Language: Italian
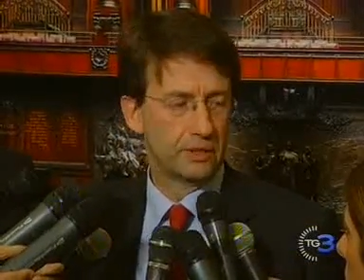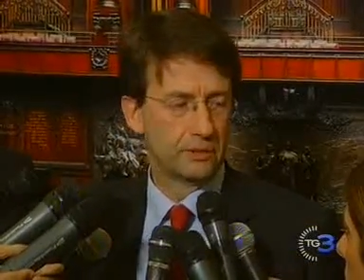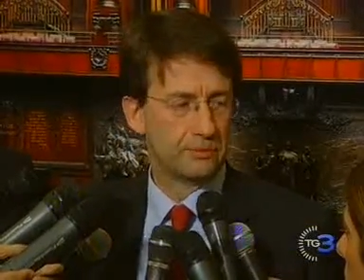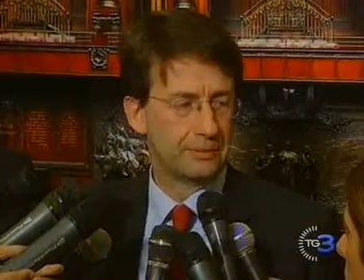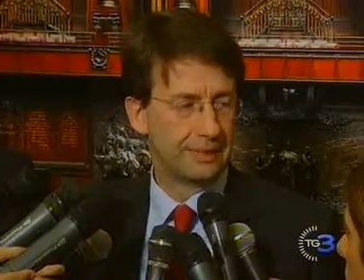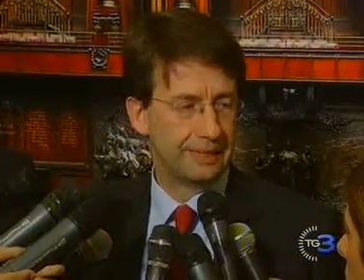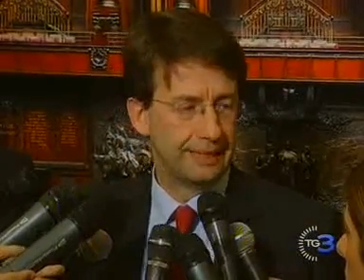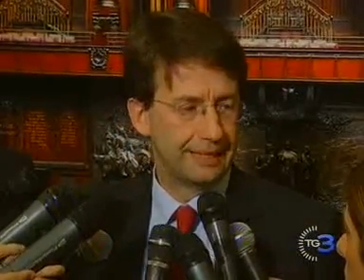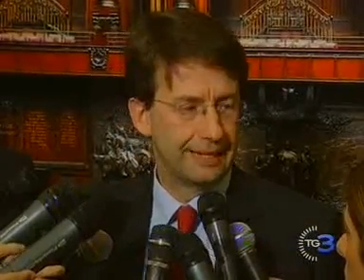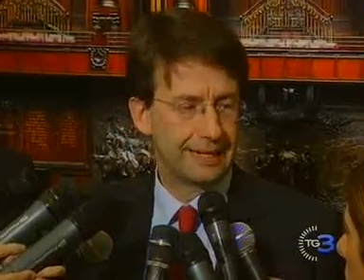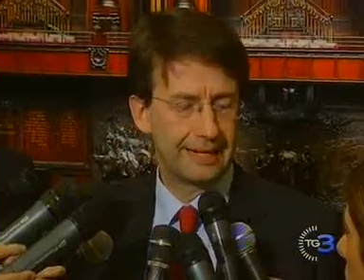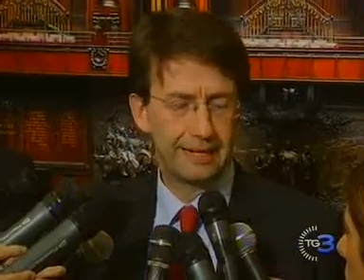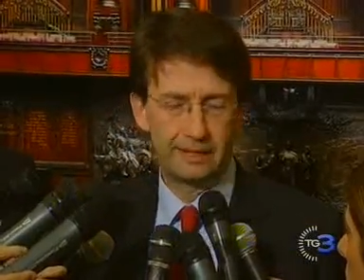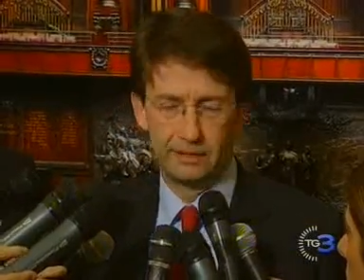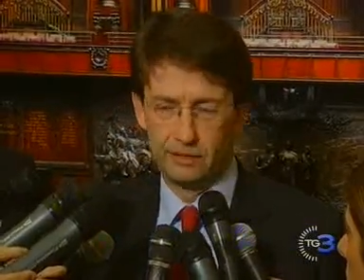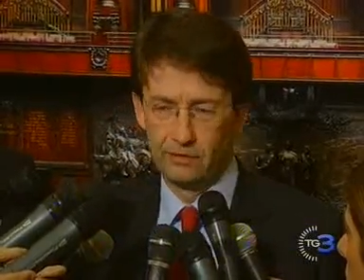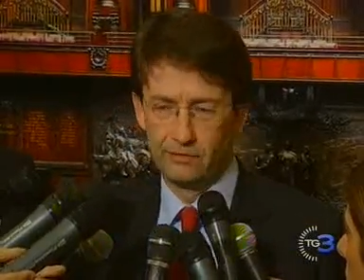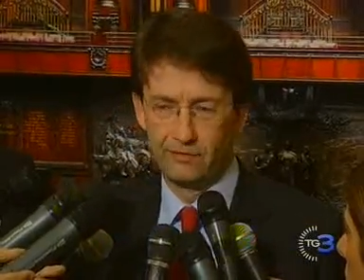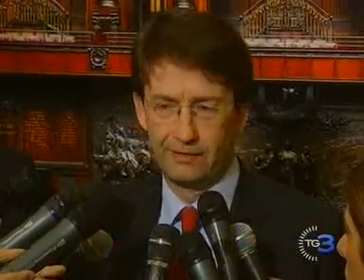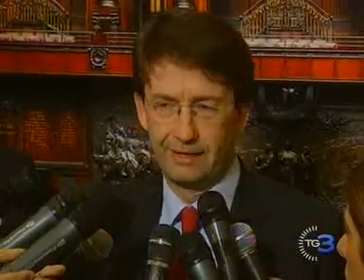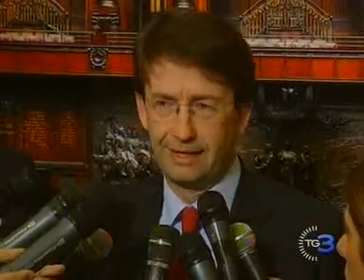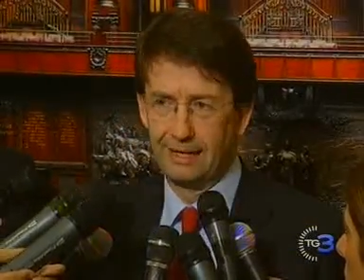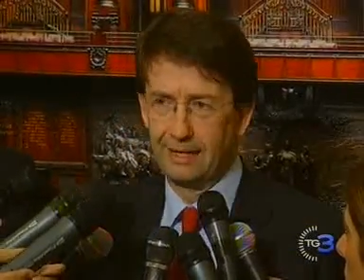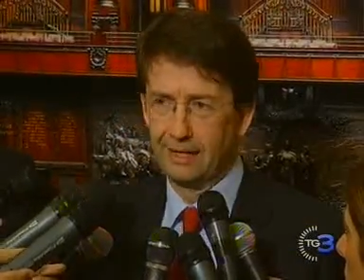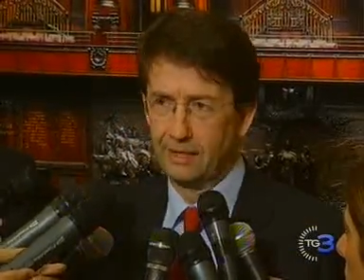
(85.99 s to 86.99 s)
a sbagliare e
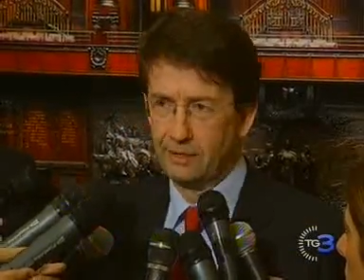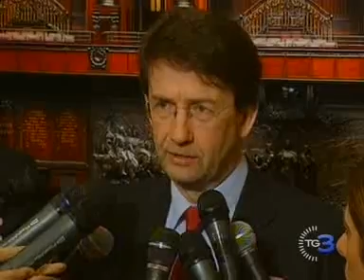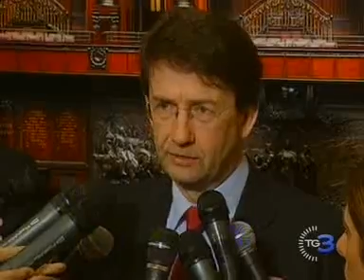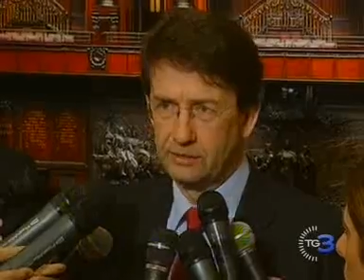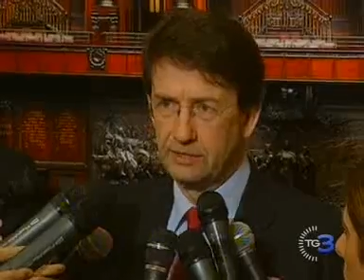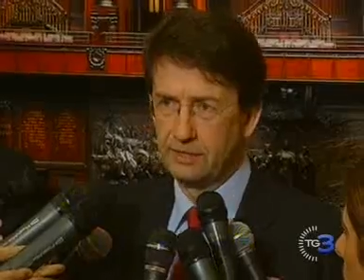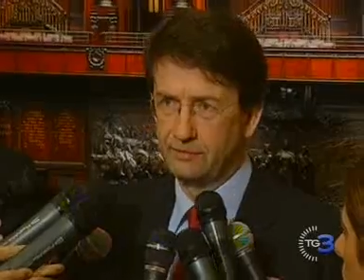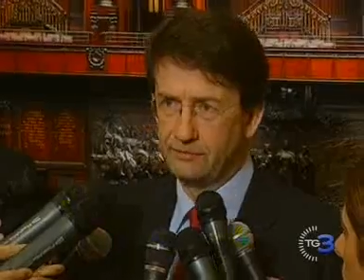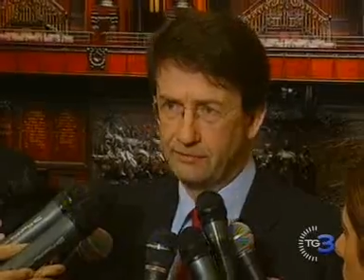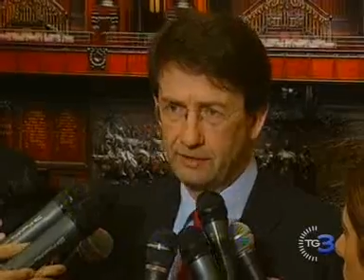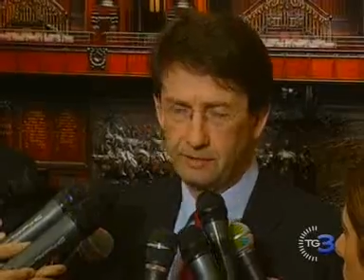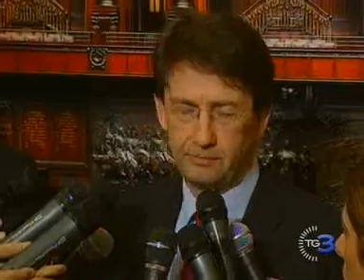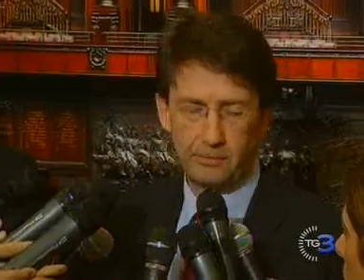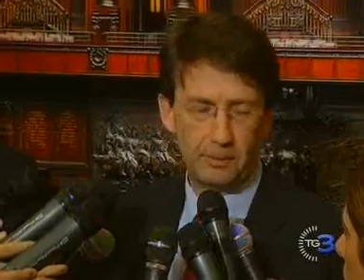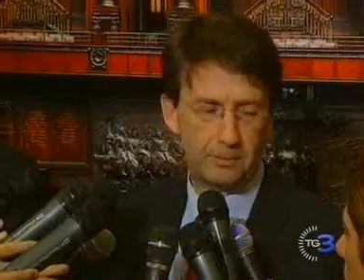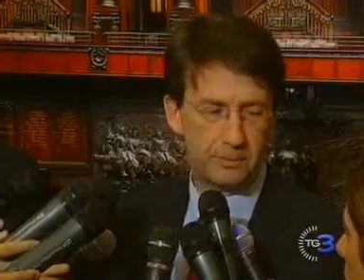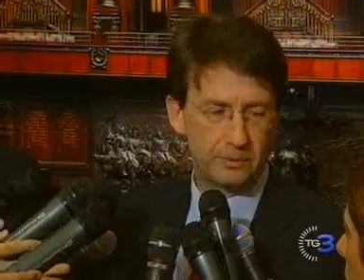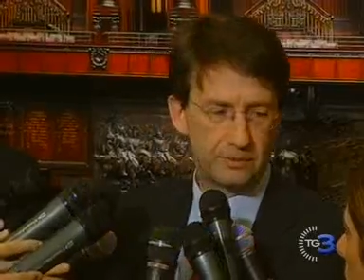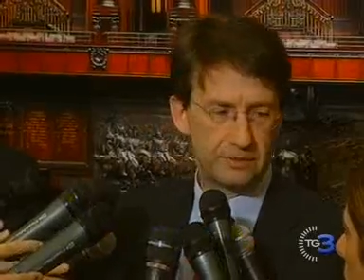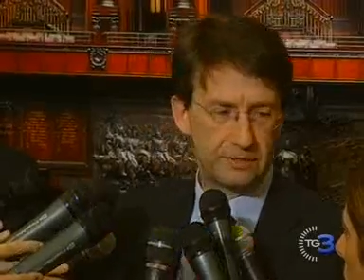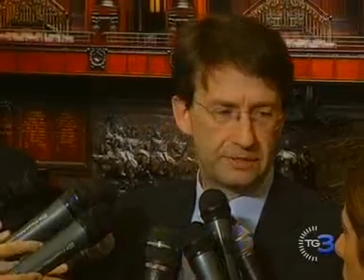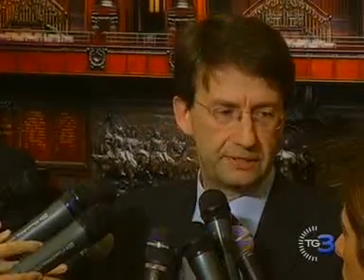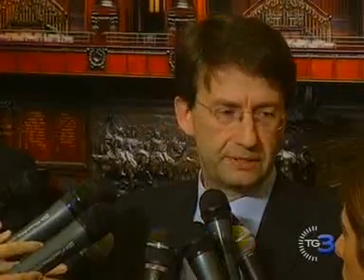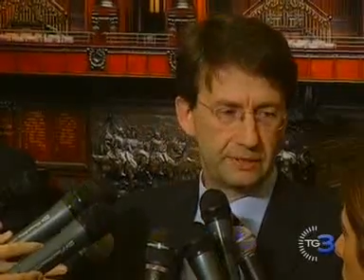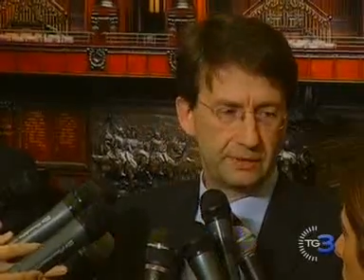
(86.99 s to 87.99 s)
troverà la nostra ferma
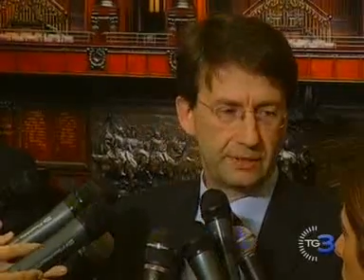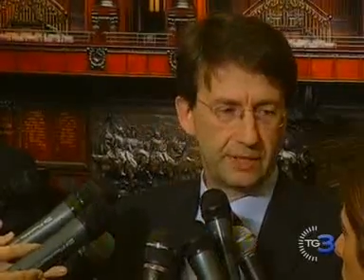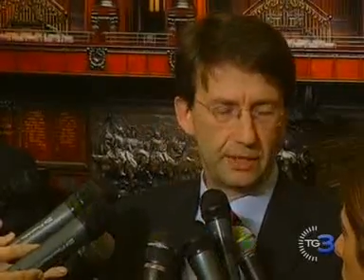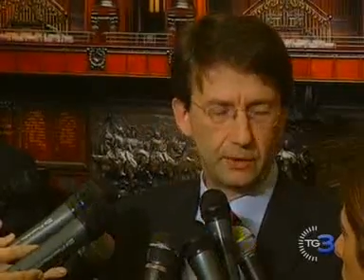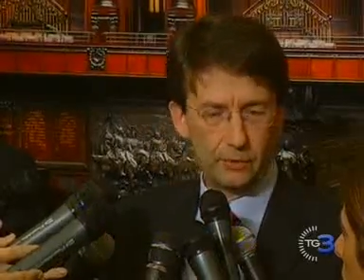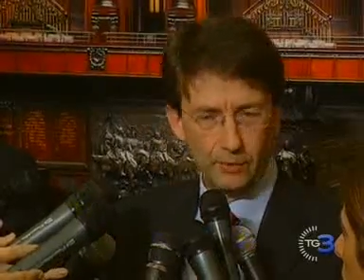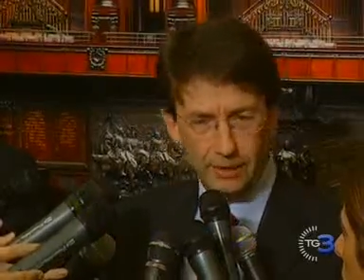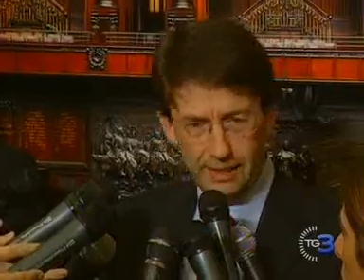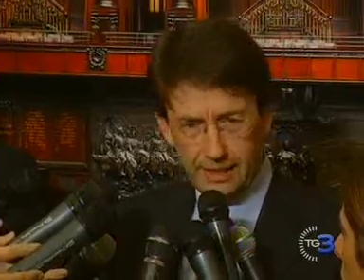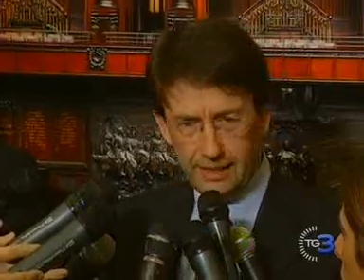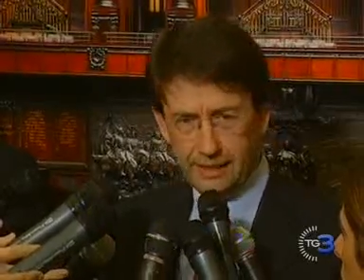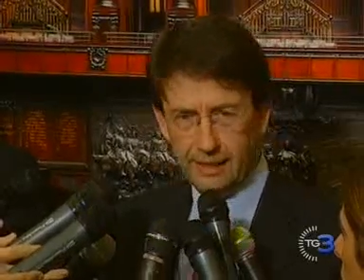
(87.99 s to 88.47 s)
opposizione qui